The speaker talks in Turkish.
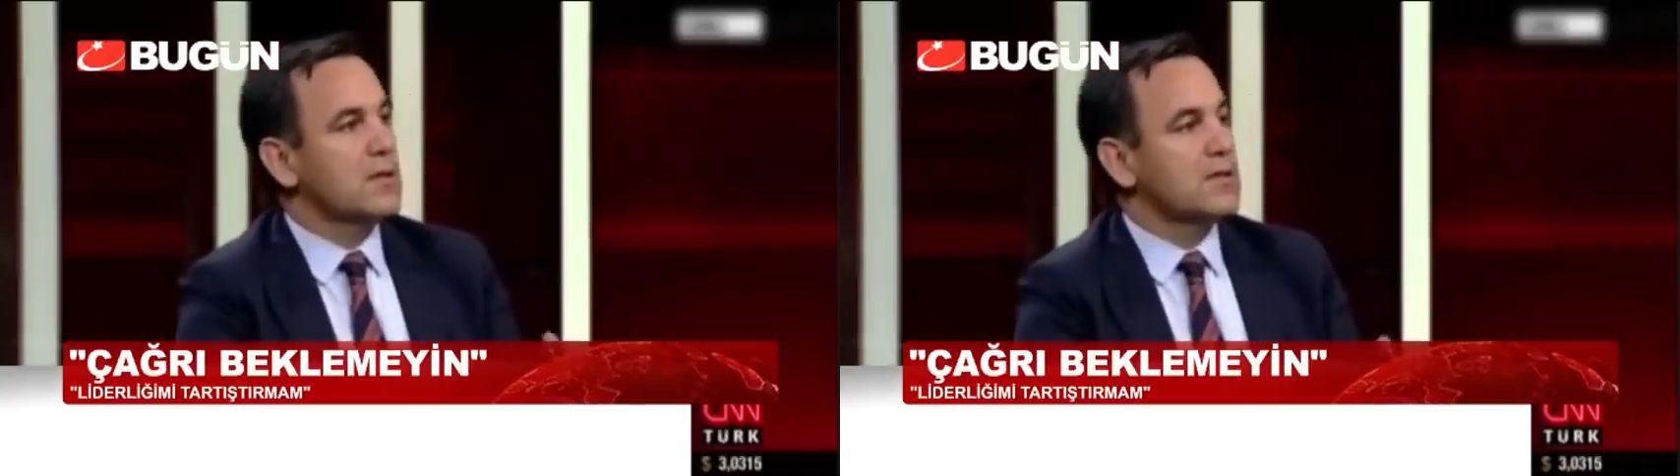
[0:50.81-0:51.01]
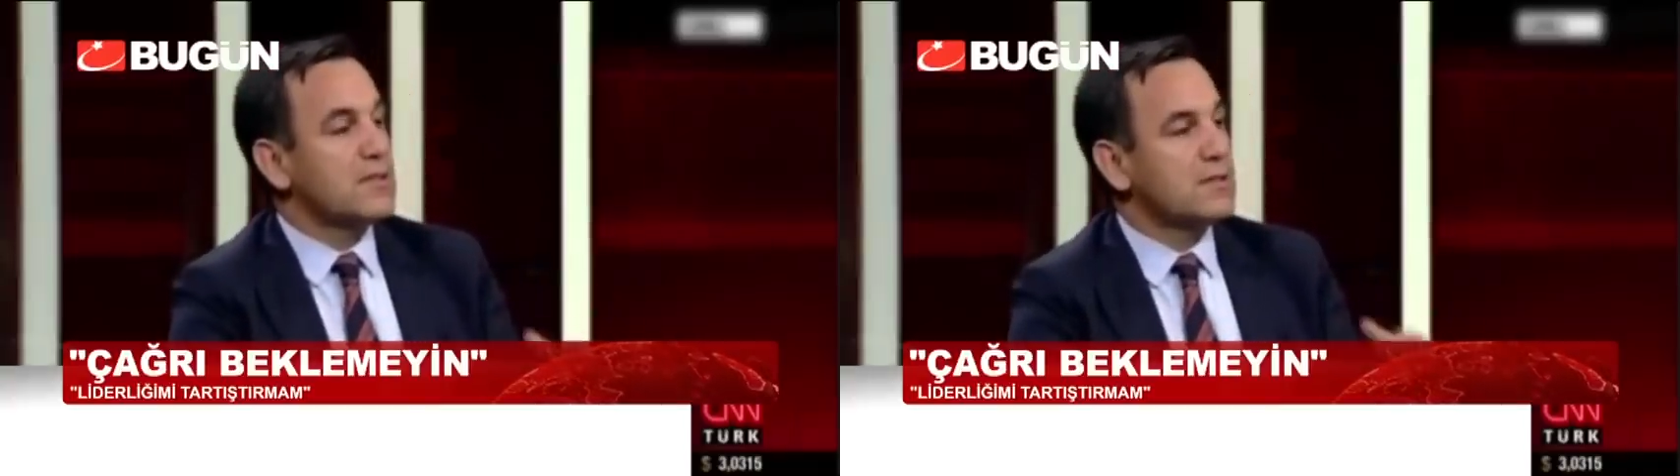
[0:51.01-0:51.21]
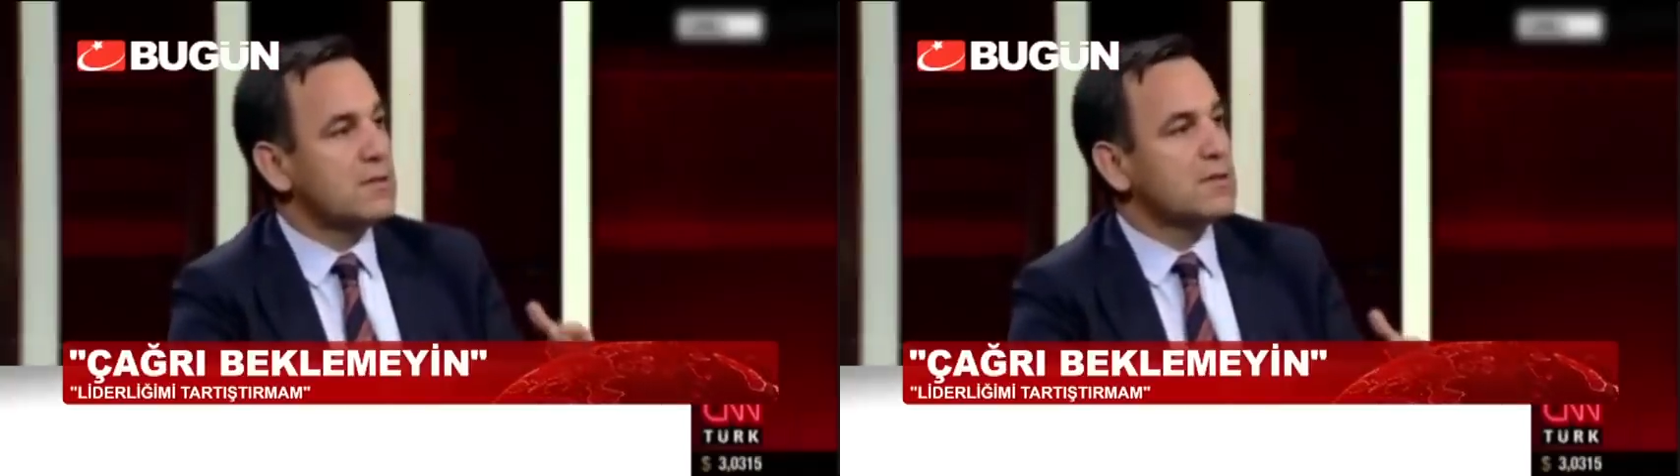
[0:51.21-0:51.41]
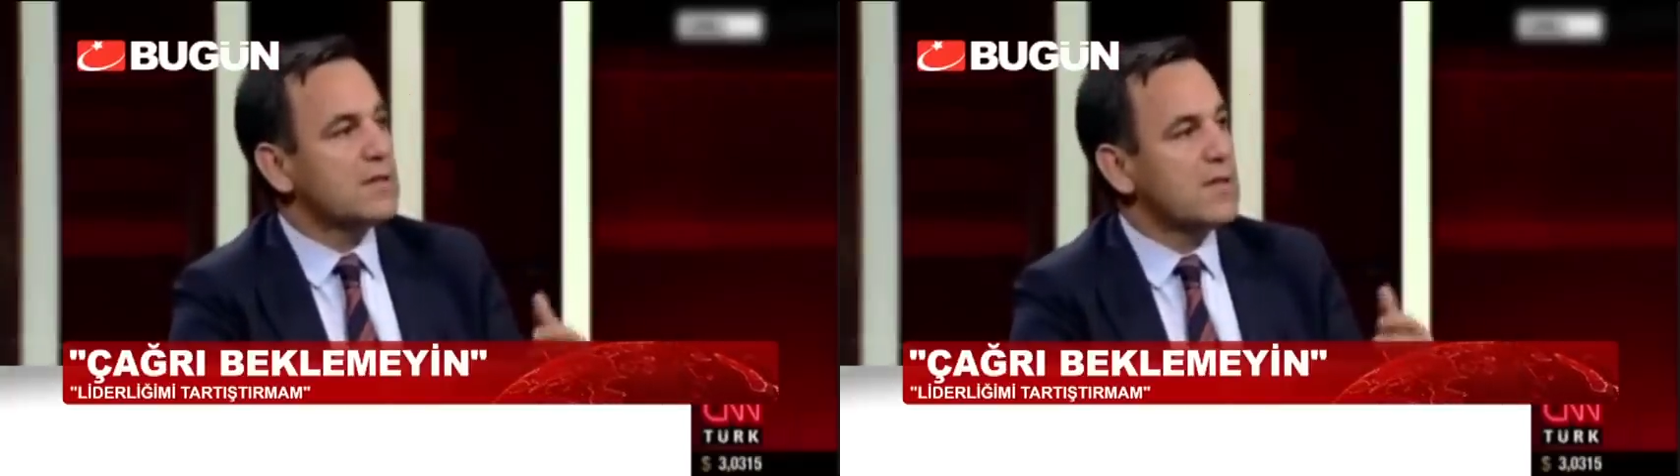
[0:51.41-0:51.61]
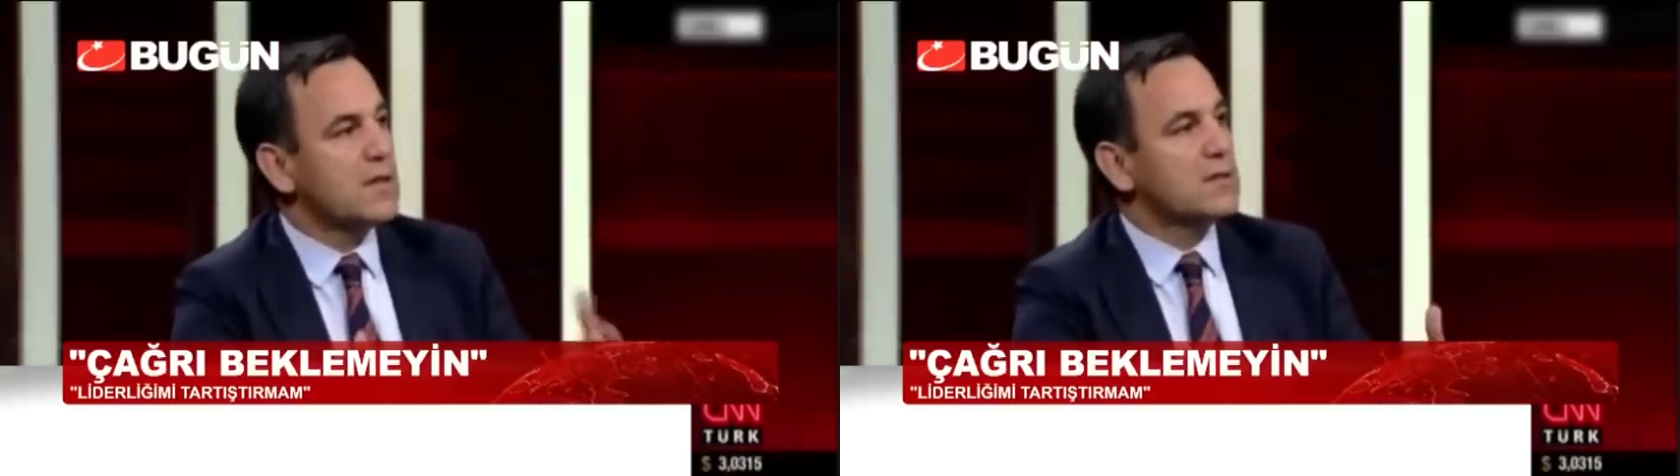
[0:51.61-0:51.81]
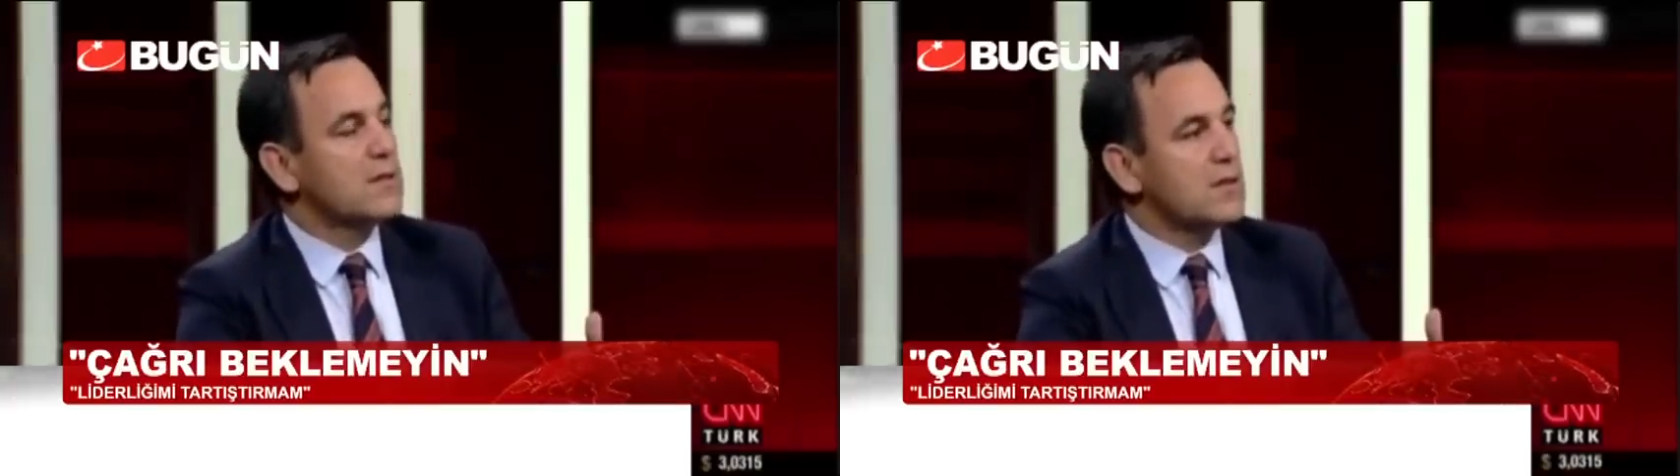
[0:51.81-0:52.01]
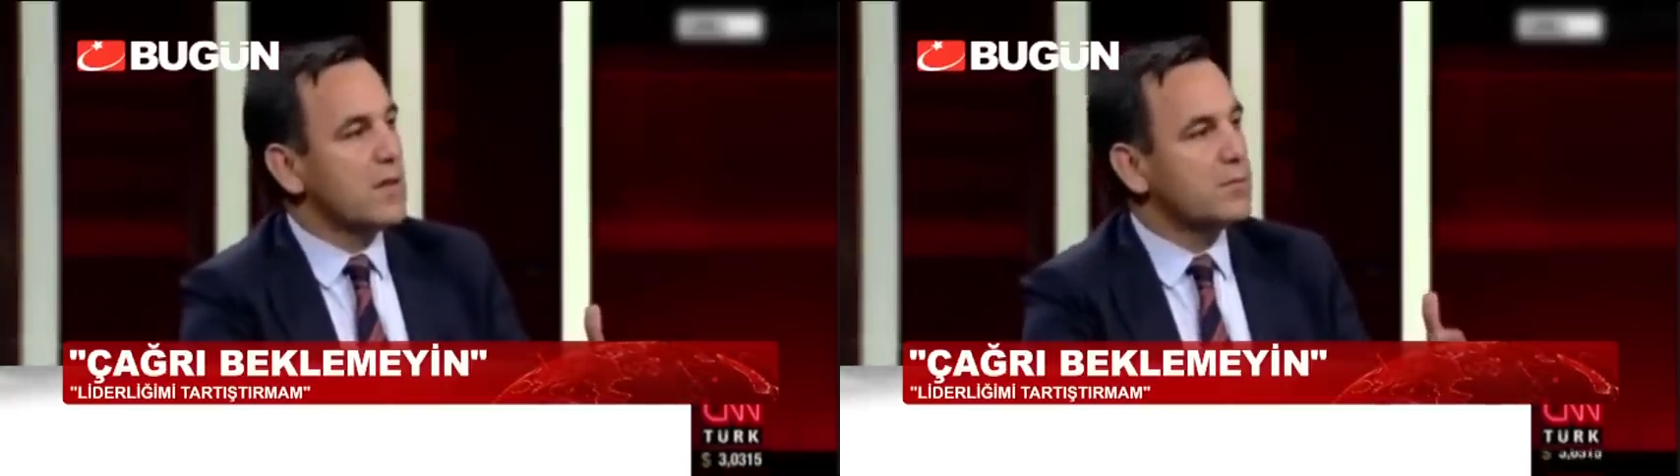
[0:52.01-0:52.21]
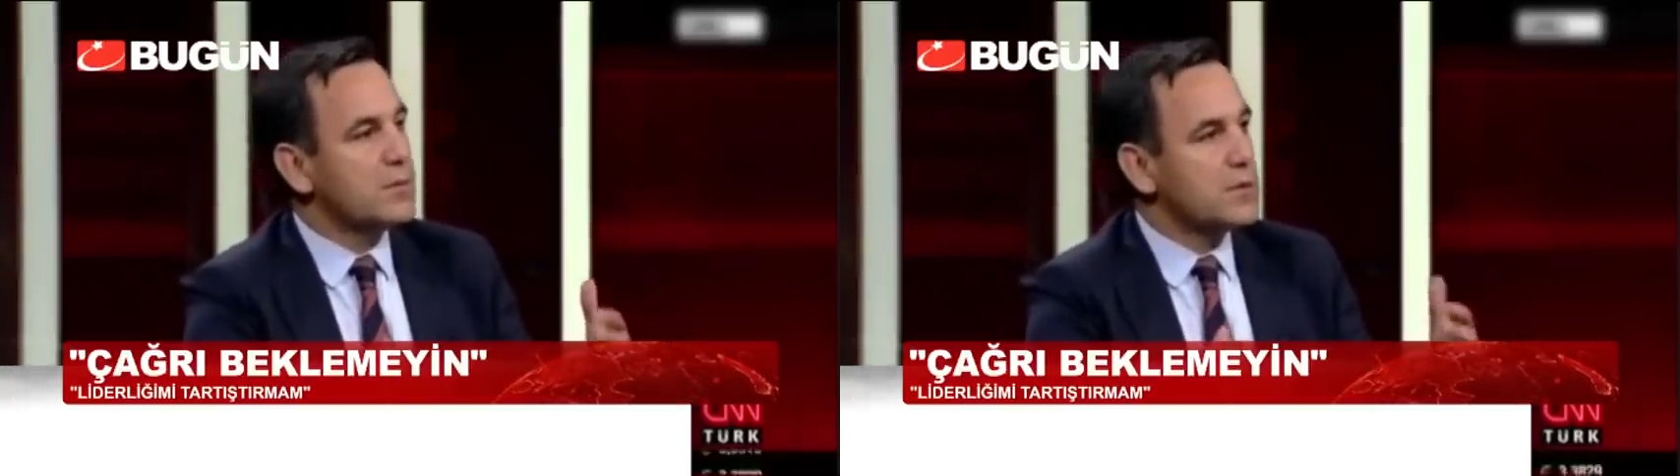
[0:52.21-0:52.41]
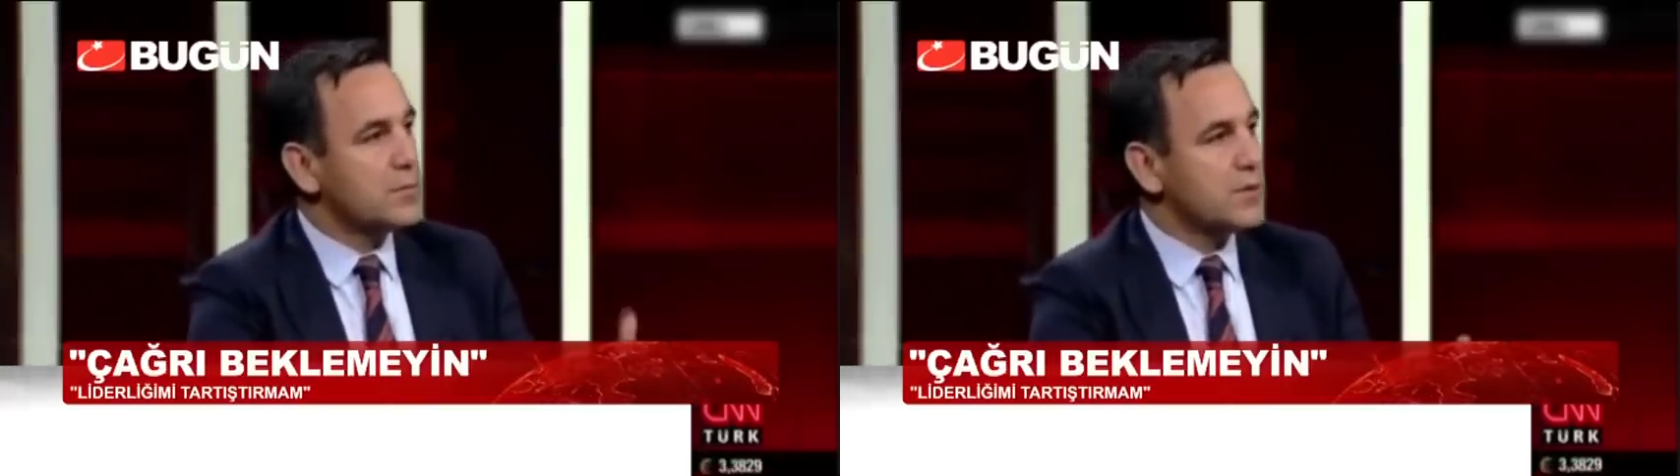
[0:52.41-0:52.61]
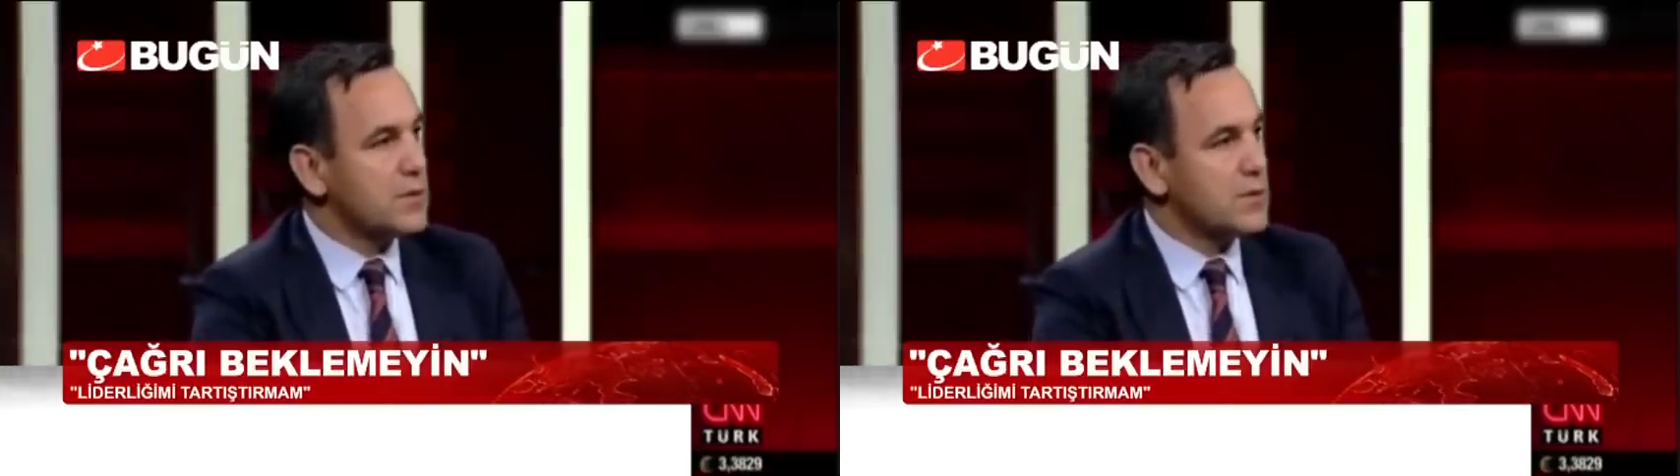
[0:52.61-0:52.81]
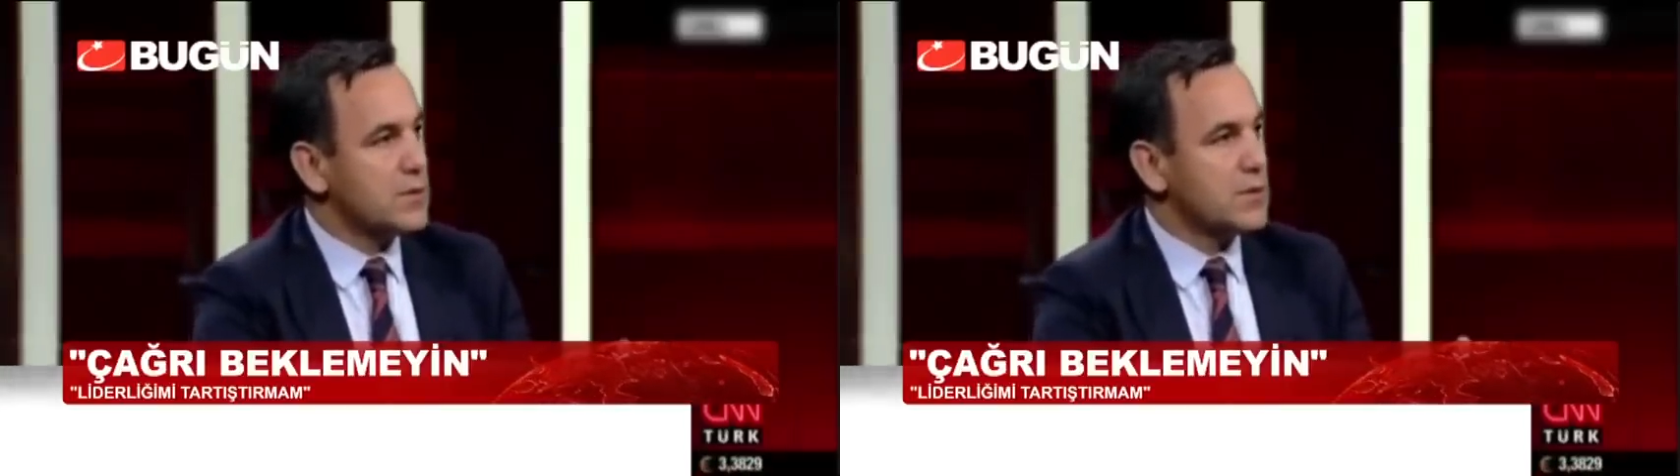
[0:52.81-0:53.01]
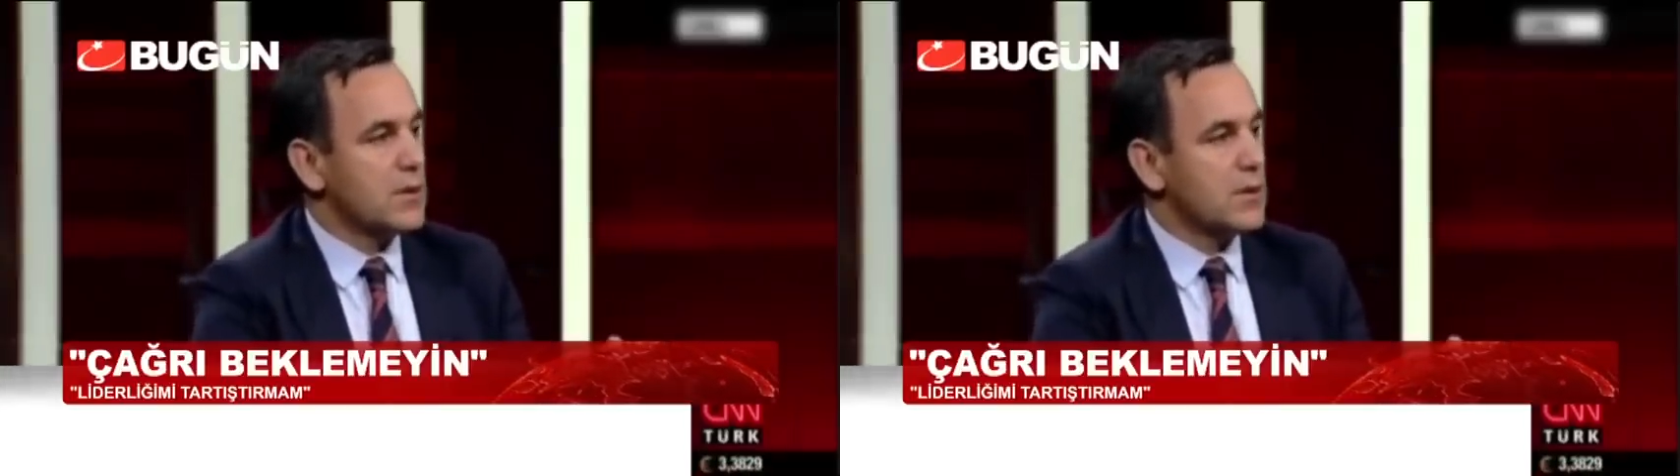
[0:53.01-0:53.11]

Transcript: sivil siyasete kaptırmıştır